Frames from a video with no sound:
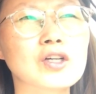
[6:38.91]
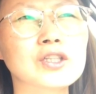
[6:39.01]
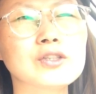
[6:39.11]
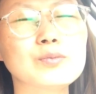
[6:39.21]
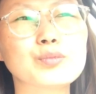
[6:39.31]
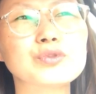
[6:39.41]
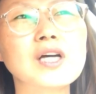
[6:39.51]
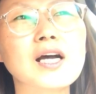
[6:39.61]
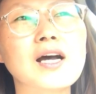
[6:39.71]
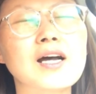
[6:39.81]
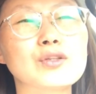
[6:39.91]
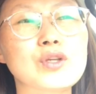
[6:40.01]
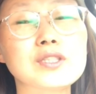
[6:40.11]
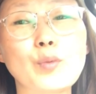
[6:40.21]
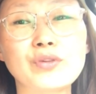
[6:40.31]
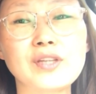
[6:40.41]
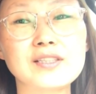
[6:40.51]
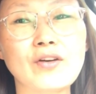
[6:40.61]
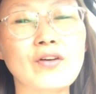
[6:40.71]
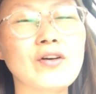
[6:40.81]
큰 부자가 되지
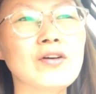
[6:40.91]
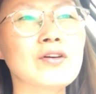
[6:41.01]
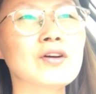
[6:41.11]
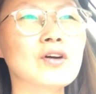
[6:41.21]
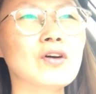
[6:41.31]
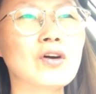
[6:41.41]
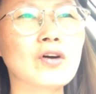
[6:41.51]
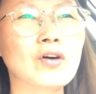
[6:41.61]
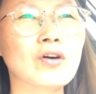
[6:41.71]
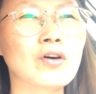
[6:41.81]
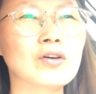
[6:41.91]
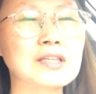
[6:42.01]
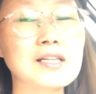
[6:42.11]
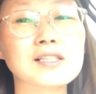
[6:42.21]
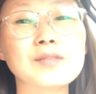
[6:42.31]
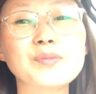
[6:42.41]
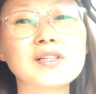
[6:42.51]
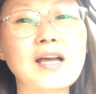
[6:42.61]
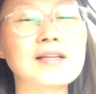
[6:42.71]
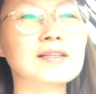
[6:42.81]
못해서 어, 나를
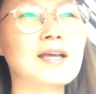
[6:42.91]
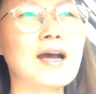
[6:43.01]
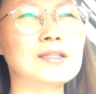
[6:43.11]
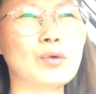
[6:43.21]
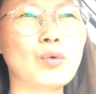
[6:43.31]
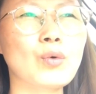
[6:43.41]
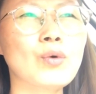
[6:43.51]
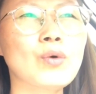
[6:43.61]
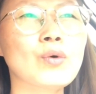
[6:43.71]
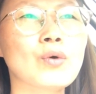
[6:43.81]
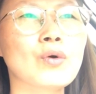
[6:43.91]
힘들게 하는 게 아니고